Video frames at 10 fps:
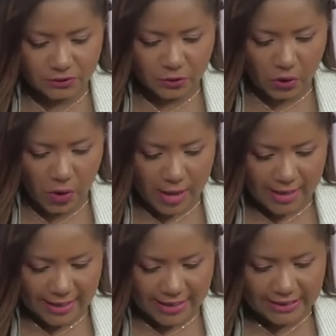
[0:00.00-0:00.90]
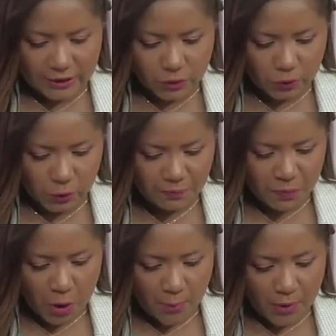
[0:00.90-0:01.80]
través de nuestro canal de
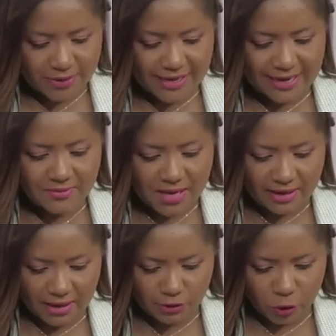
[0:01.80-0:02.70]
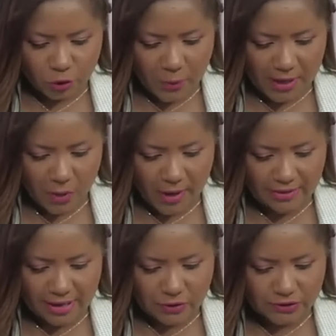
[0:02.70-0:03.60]
YouTube ¿Por qué el MINER no
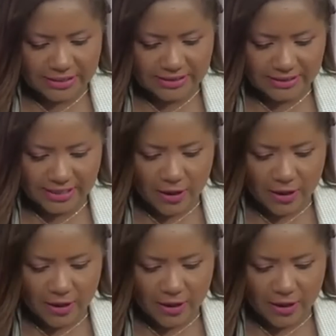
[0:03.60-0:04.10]
toma en cuenta a los